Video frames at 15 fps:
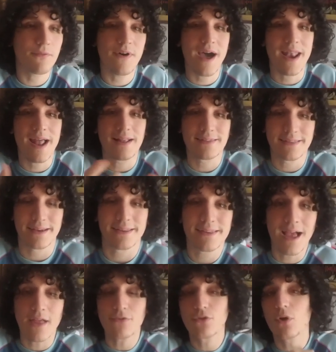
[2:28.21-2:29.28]
fare
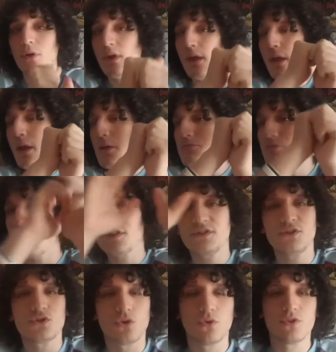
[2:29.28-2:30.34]
altrettanto.
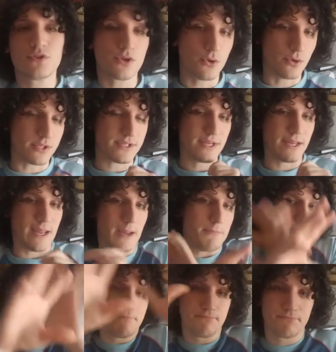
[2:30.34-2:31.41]
Questi sono discorsi che